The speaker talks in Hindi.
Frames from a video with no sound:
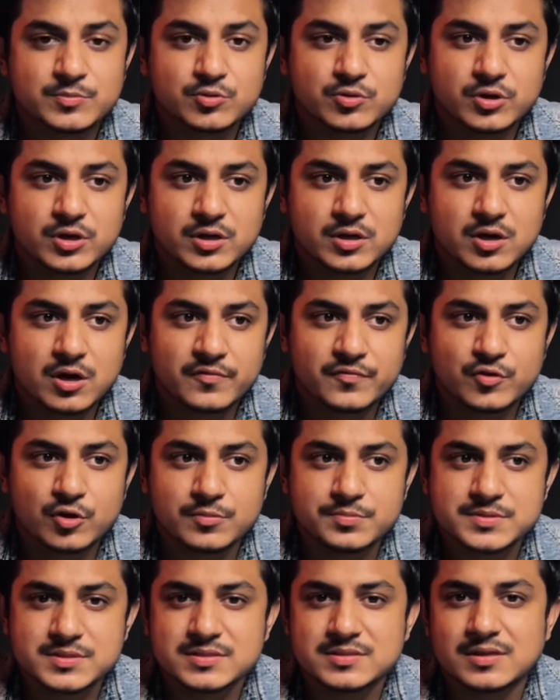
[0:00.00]
उन्होंने काफ़ी
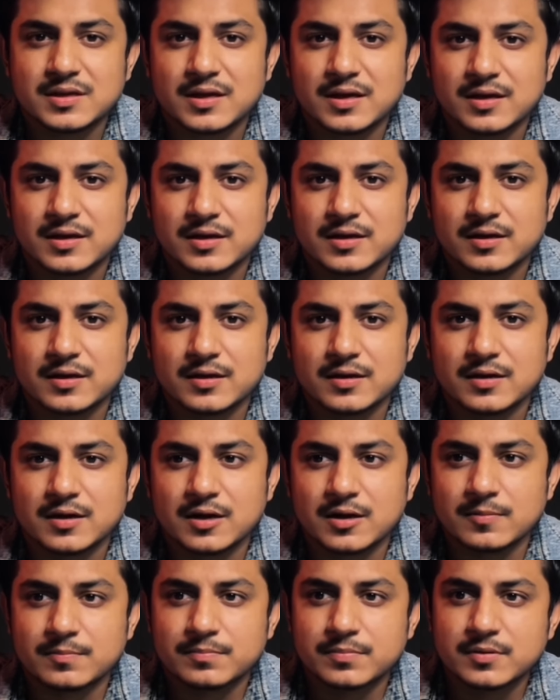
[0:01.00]
ऑप्शंस दिए हैं कि अगर
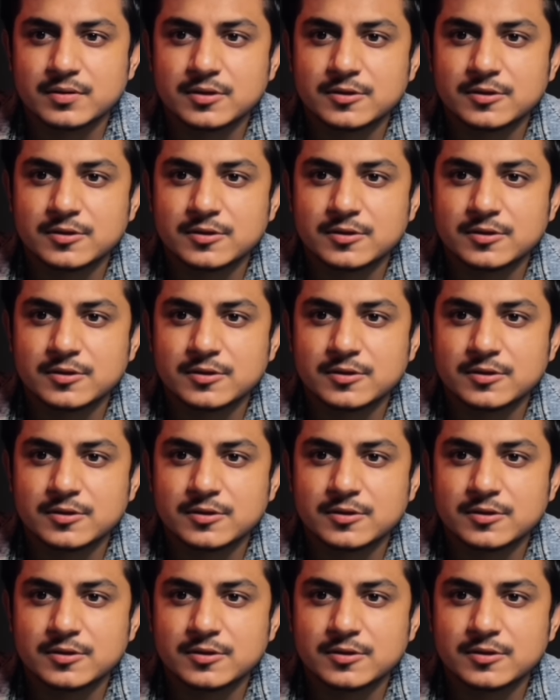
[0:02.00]
आप